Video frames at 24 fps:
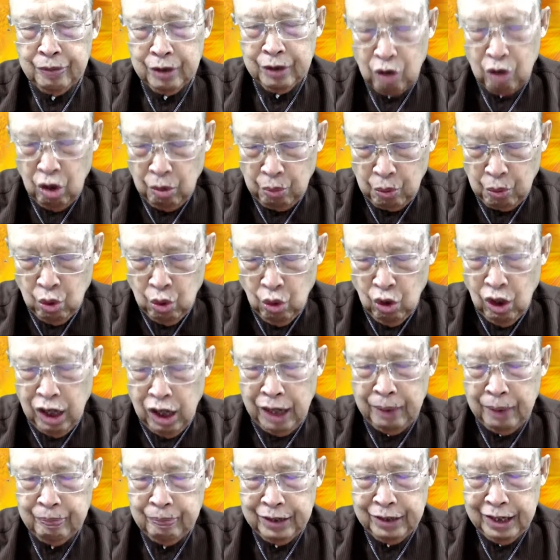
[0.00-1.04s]
ครอบครัว
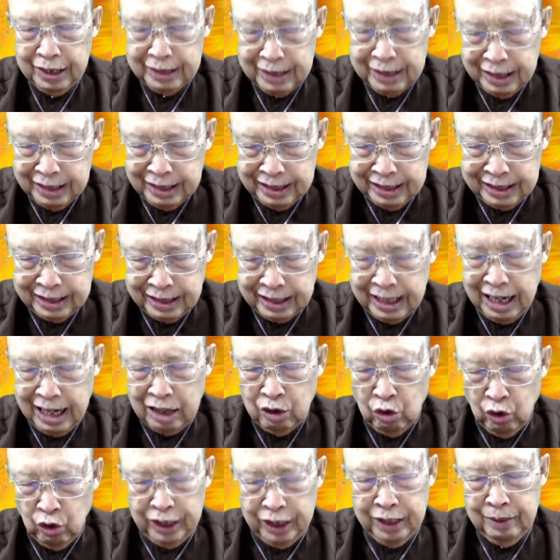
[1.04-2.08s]
อาจารย์ดิศักดา
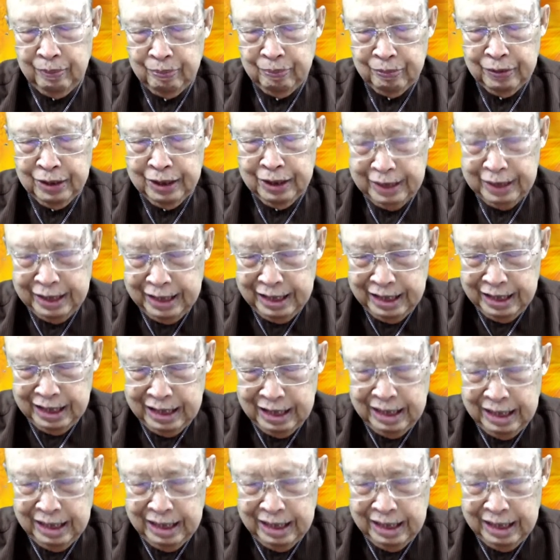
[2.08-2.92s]
ด้วย ที่